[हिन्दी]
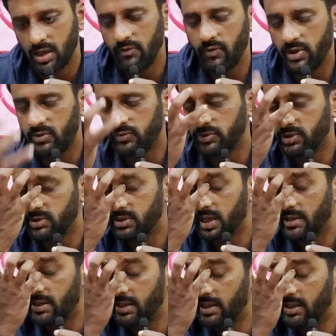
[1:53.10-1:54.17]
हर वक्त उनके
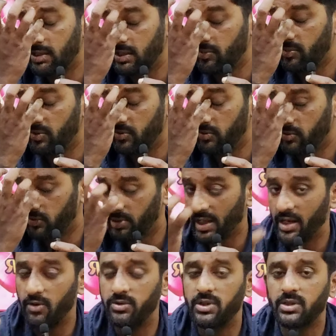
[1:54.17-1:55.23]
साथ ही रहते थे जब भी उनको
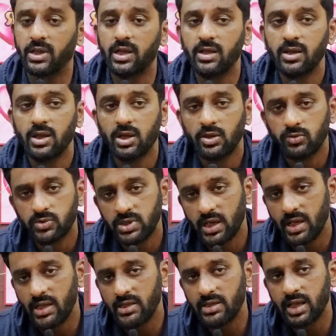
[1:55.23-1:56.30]
जाना होता था
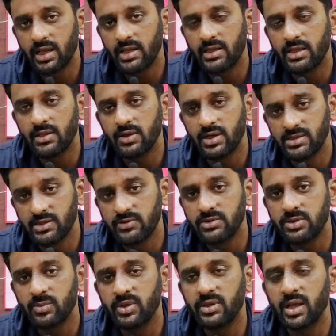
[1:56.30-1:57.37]
यही रिक्शा रहती थी ऐसे
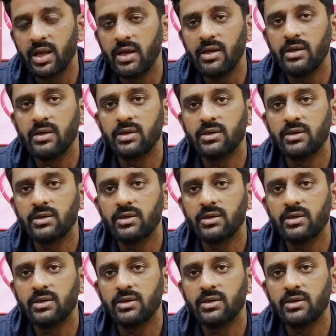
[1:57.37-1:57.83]
उसने बताया